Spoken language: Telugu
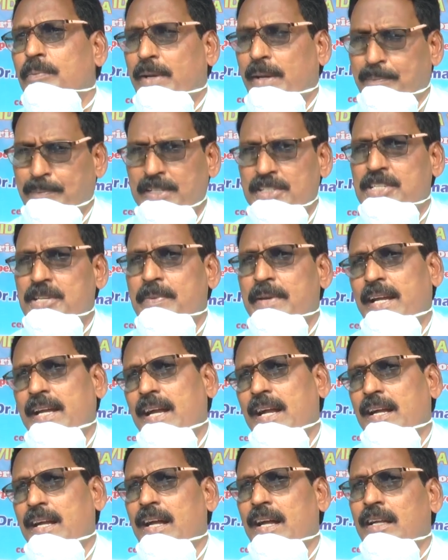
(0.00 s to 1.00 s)
ప్రపంచమే
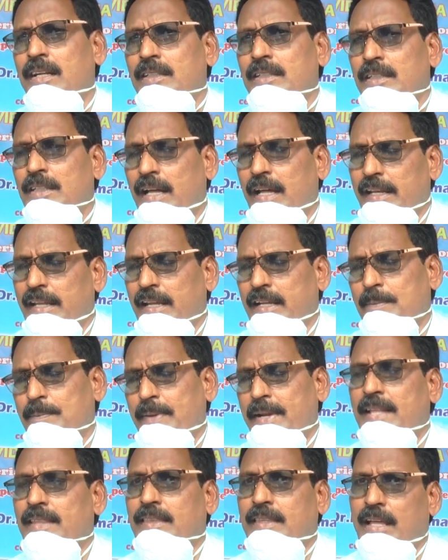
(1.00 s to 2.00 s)
కాక అనేక
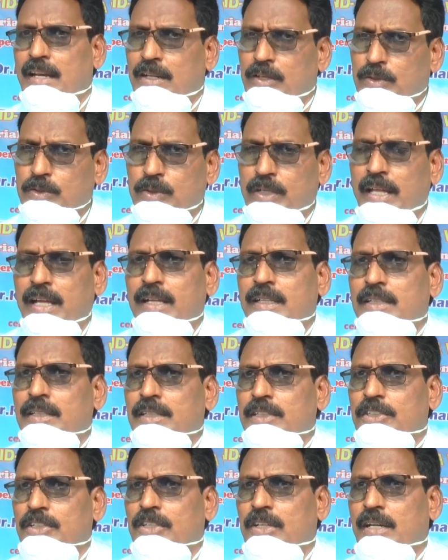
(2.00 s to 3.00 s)
ప్రాంతాల్లో కూడా
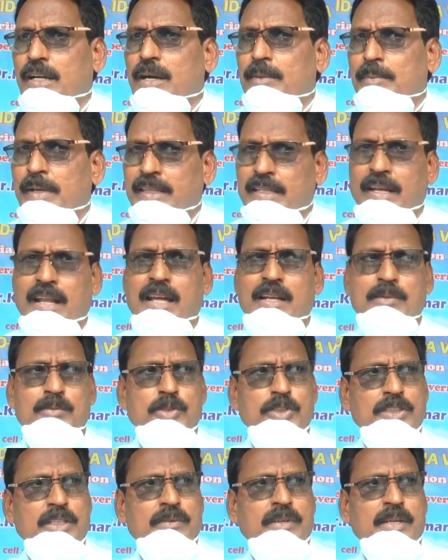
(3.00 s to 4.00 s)
ఈ యొక్క మందిరాలు
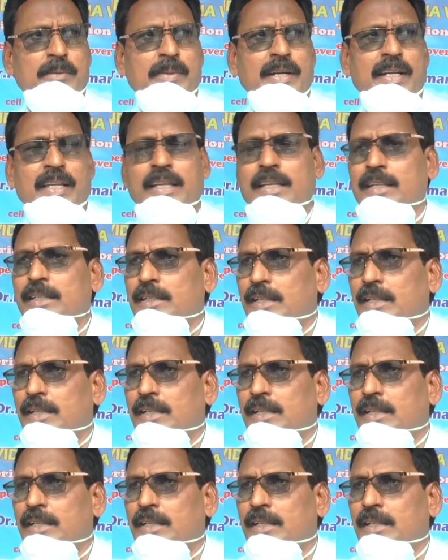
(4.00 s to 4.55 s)
మూతవేయబడి